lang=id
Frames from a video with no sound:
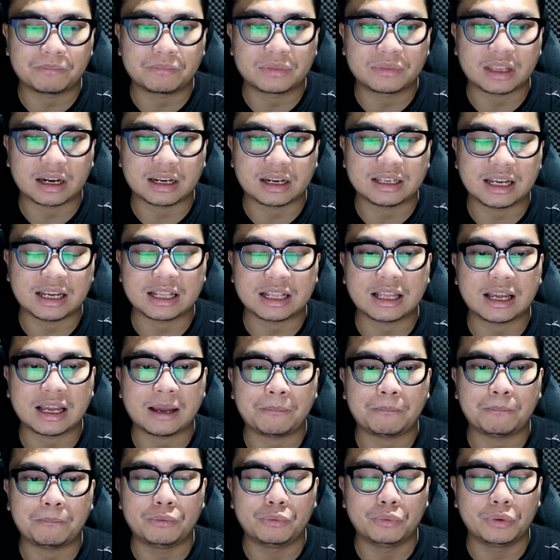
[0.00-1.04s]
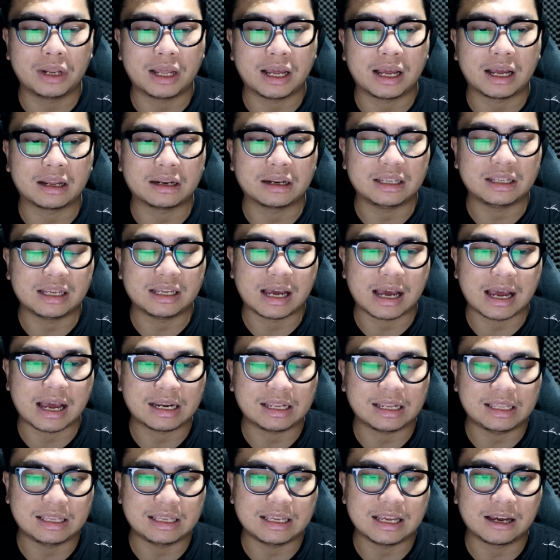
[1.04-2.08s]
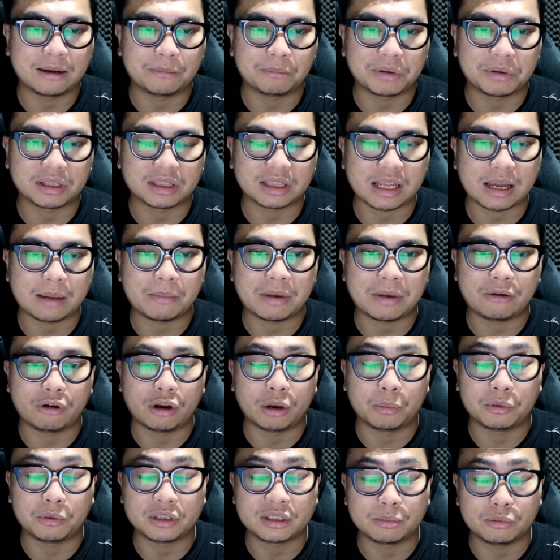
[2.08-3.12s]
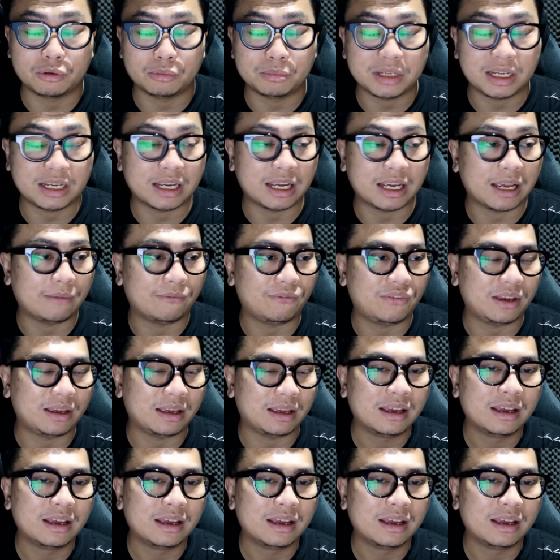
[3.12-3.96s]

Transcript: ternyata pulang di hari yang pertama walaupun sebelumnya ya MV